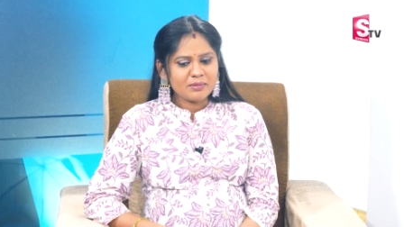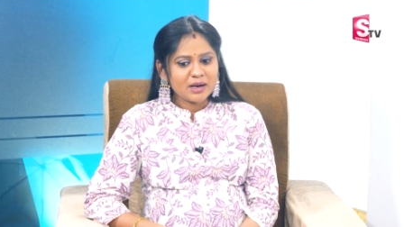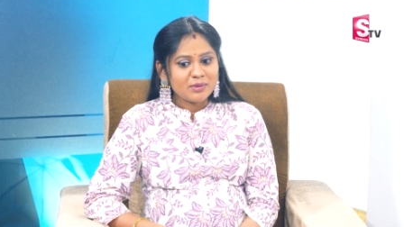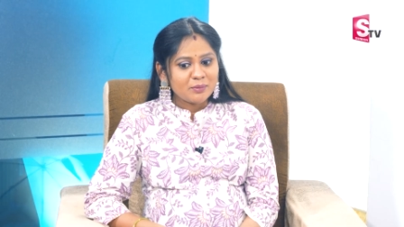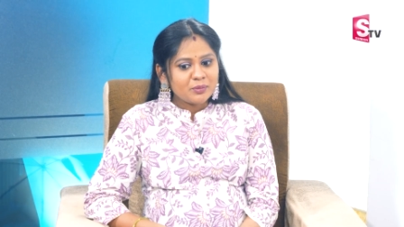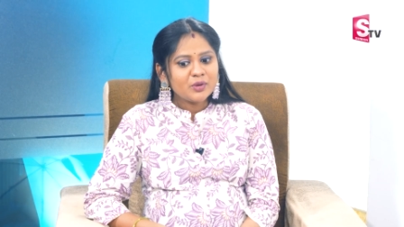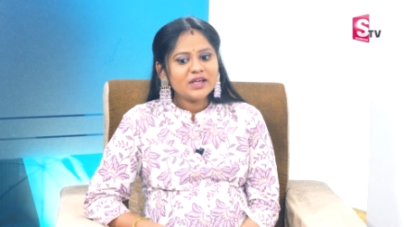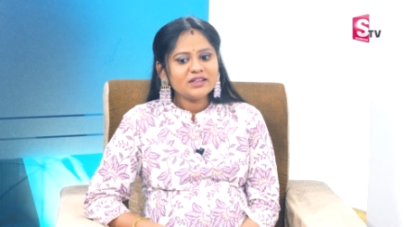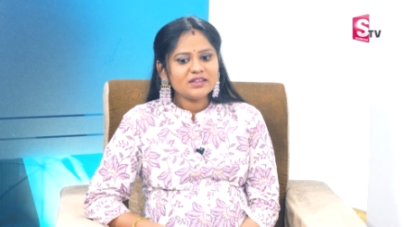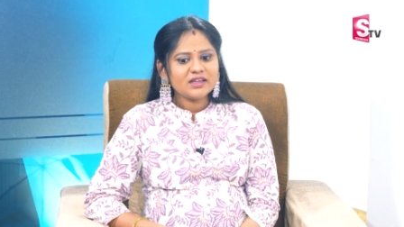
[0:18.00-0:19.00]
మనం
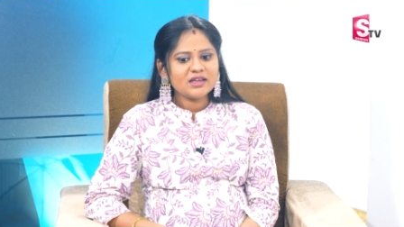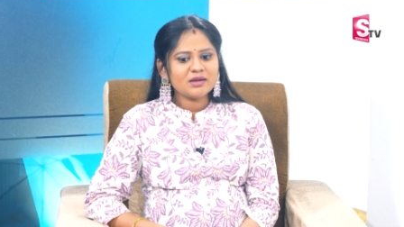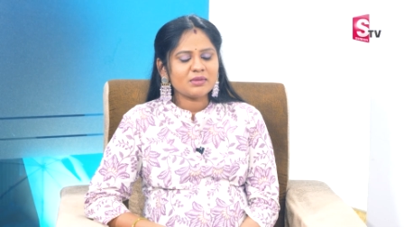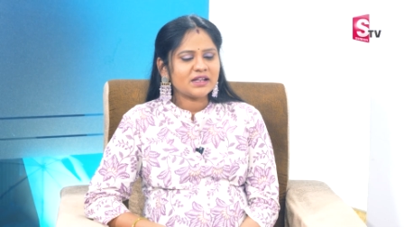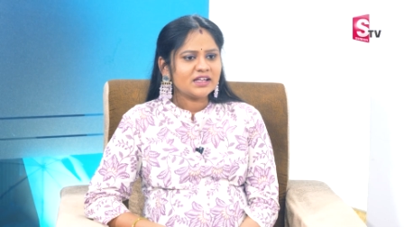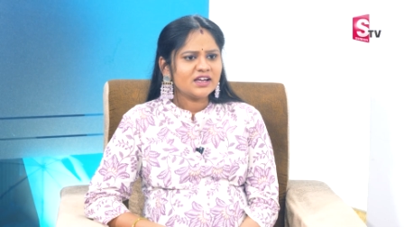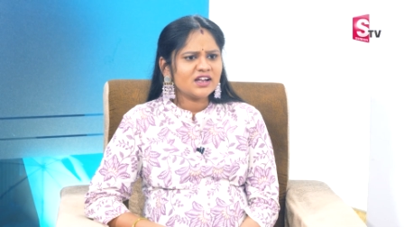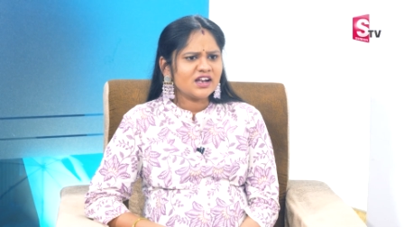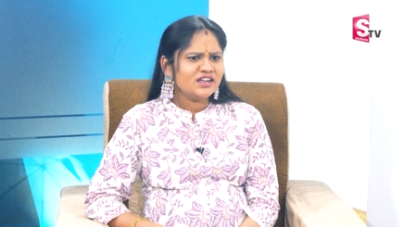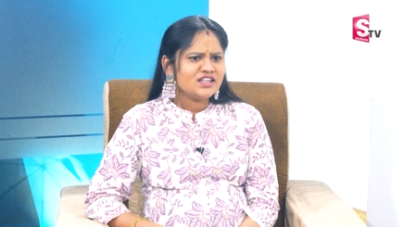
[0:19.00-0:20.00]
ఎప్పుడైతే మన దగ్గర
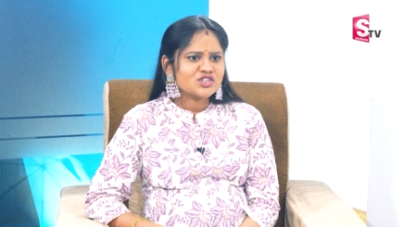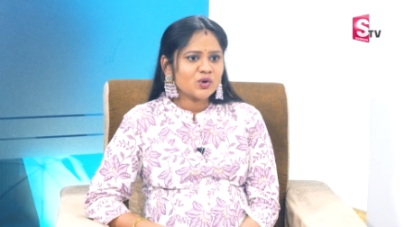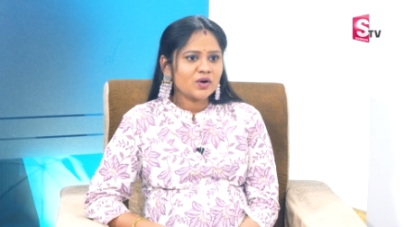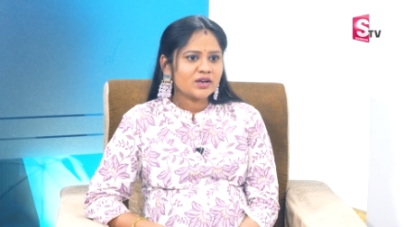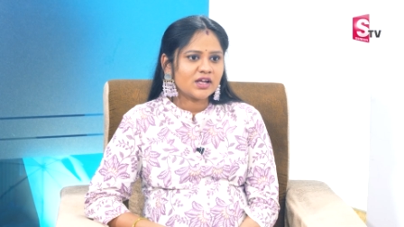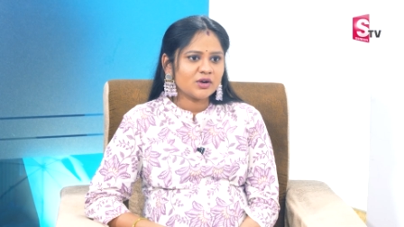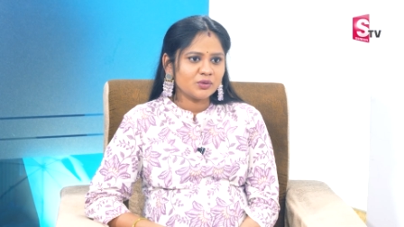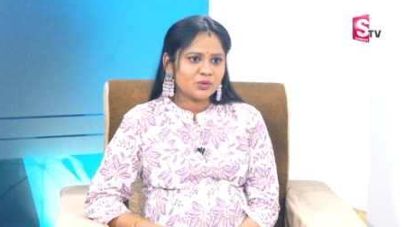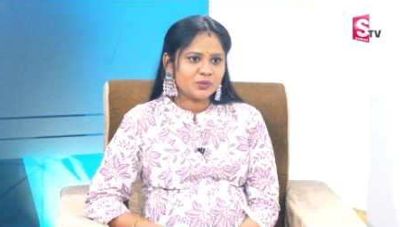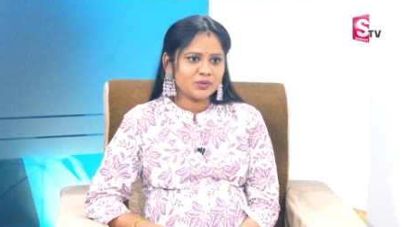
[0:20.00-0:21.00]
అన్ని సౌకర్యాలు
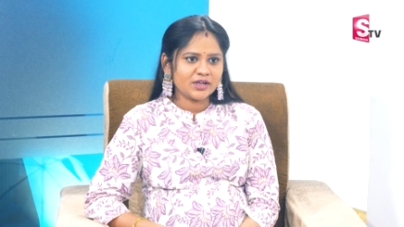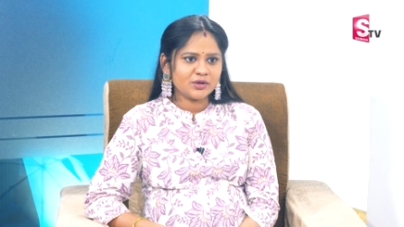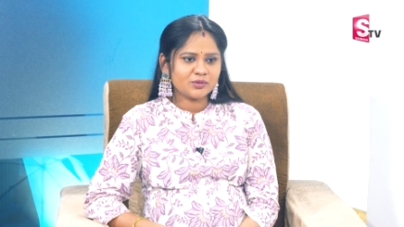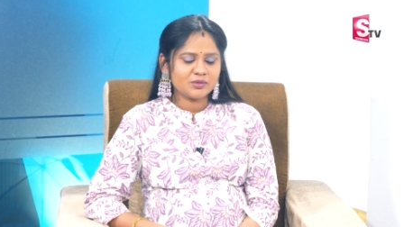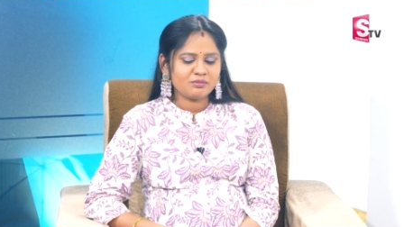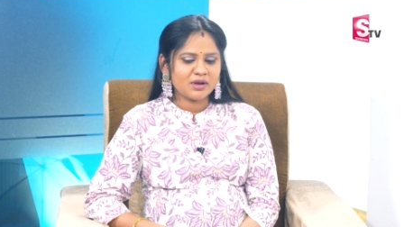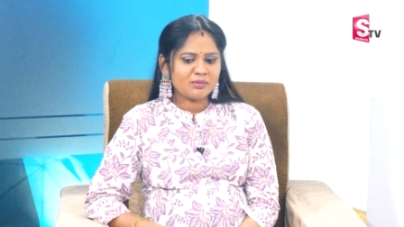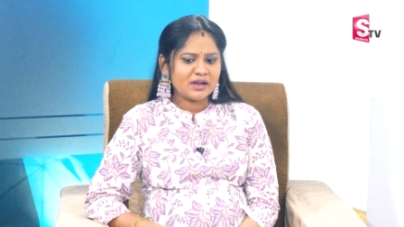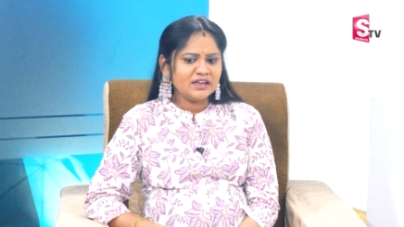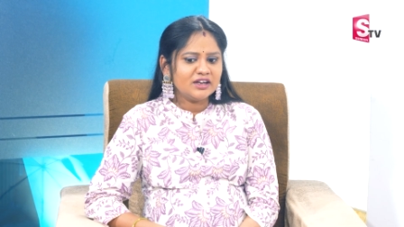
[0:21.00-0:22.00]
ఉంటూ ఉంటాయో మనం
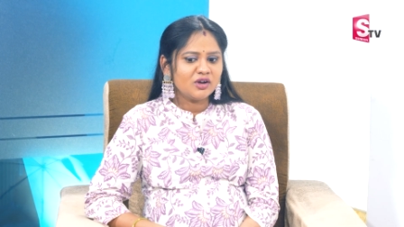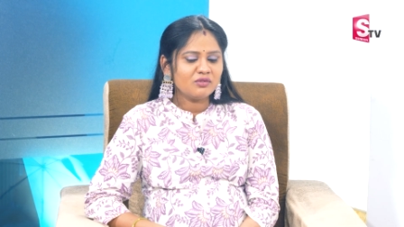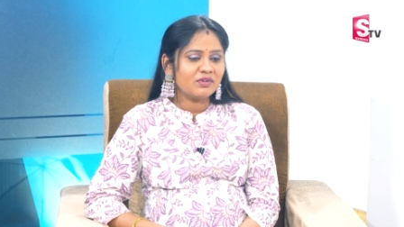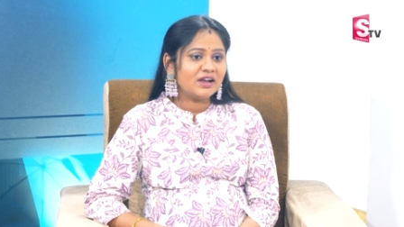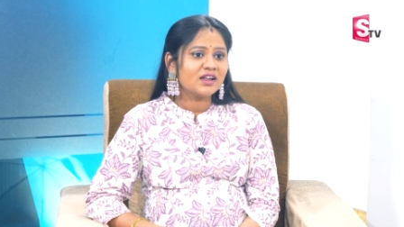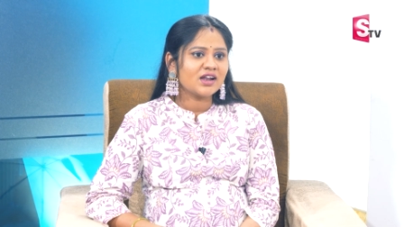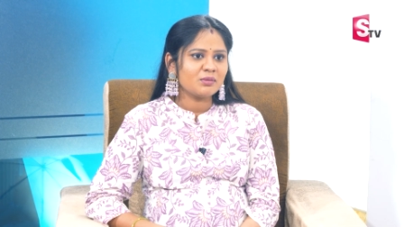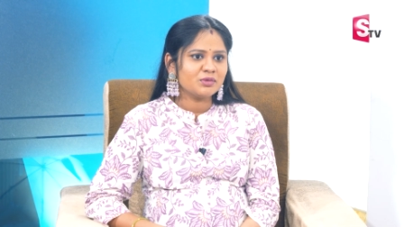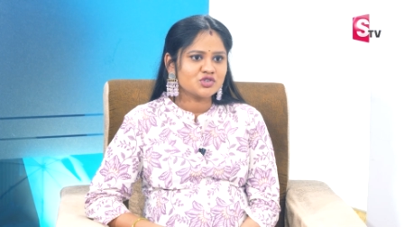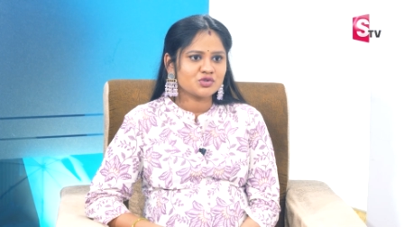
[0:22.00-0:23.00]
అన్నిట్లో వెళ్ళని అని
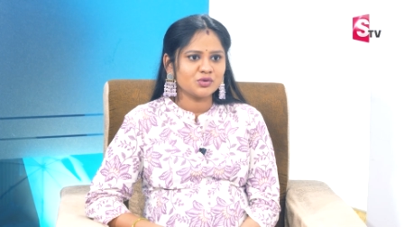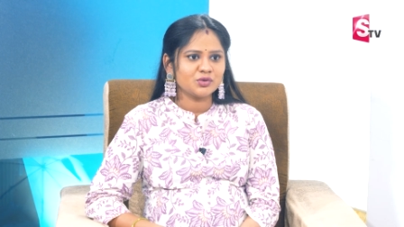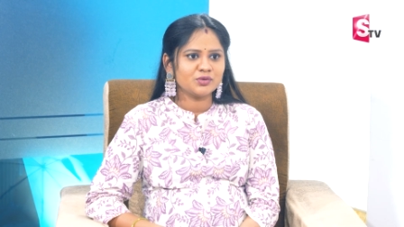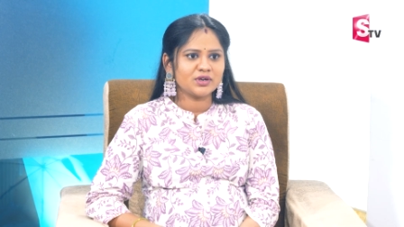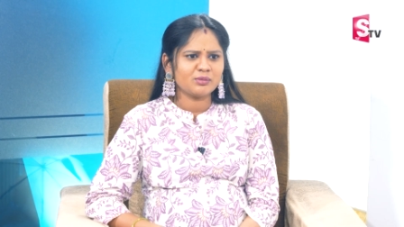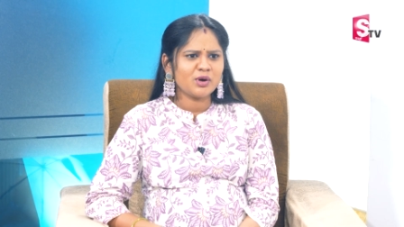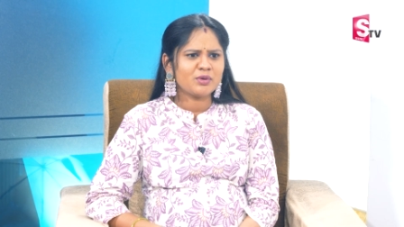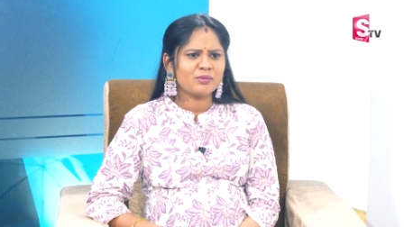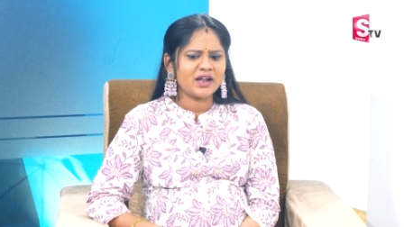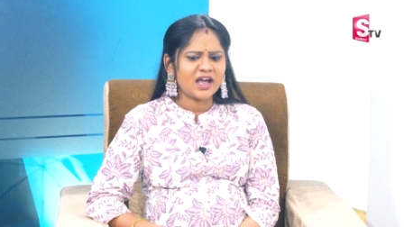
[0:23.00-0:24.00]
అనిపించుకుంటూ ఉంటామో
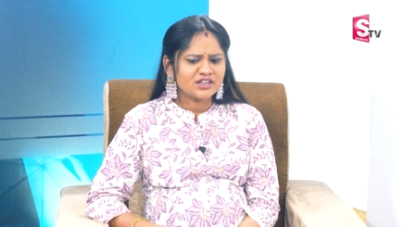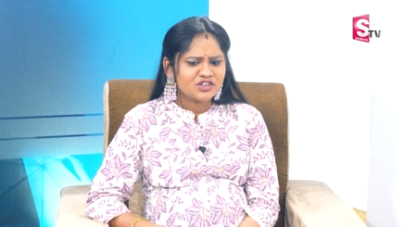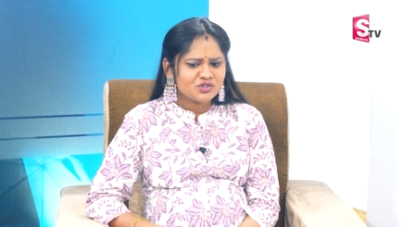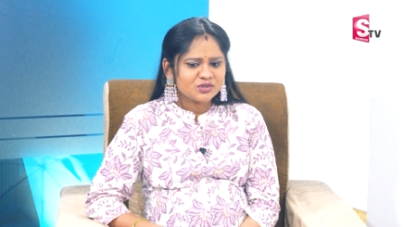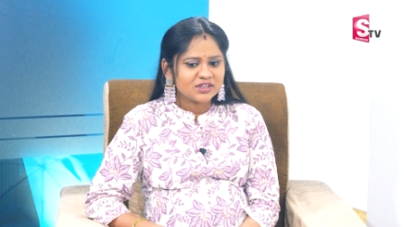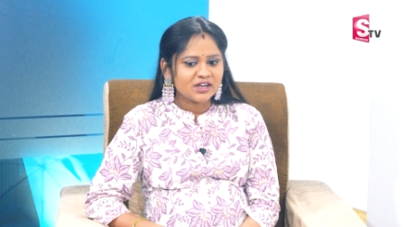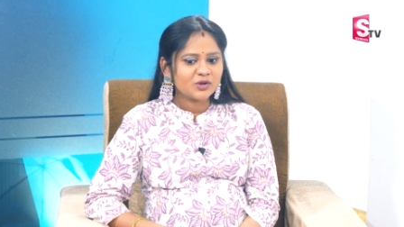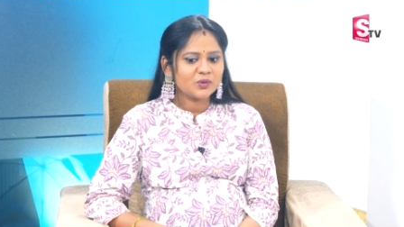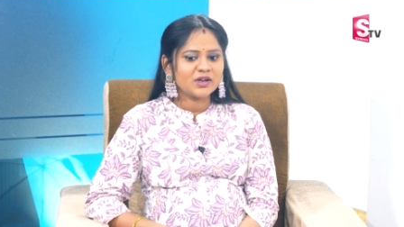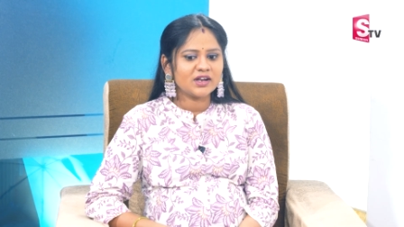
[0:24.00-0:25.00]
అప్పుడు మన యాటిట్యూడ్
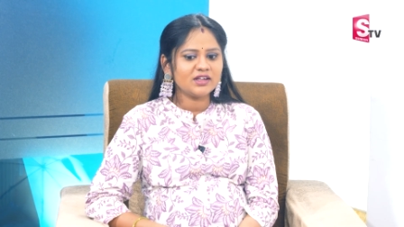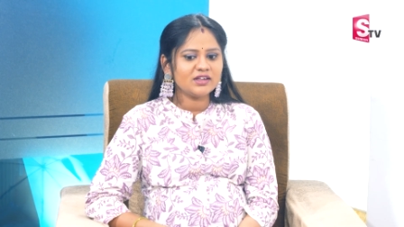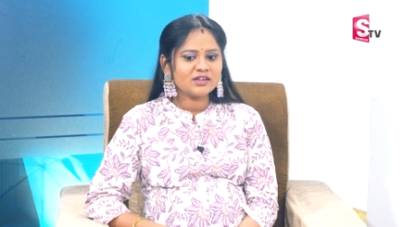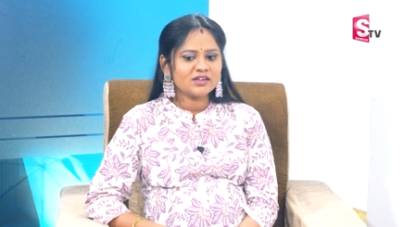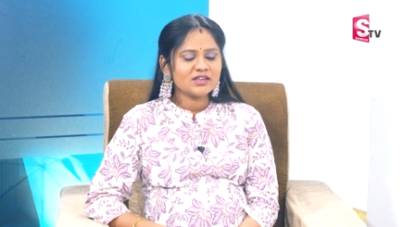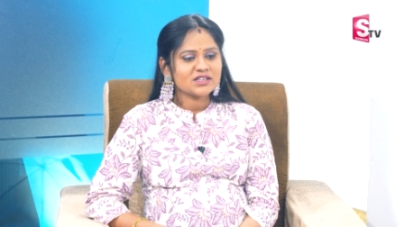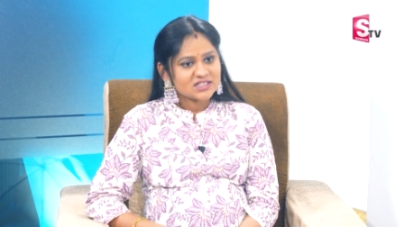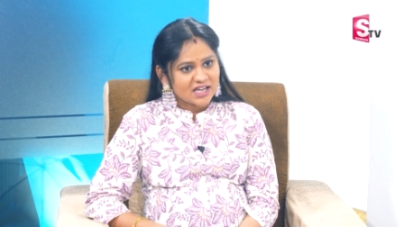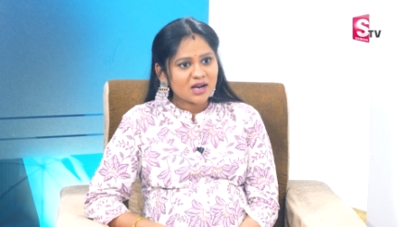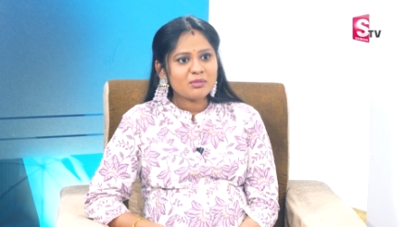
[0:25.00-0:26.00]
తెలియకుండానే
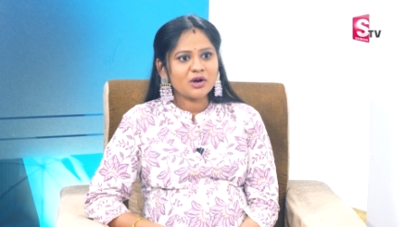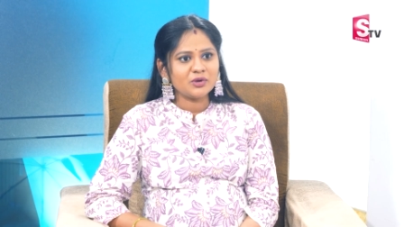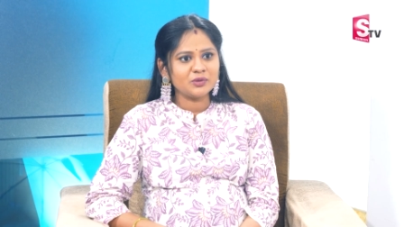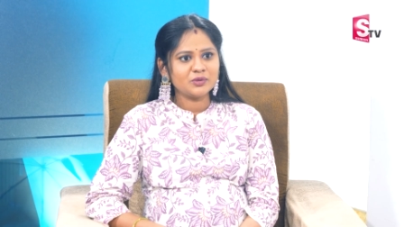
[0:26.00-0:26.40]
చాలా బాగుంటూ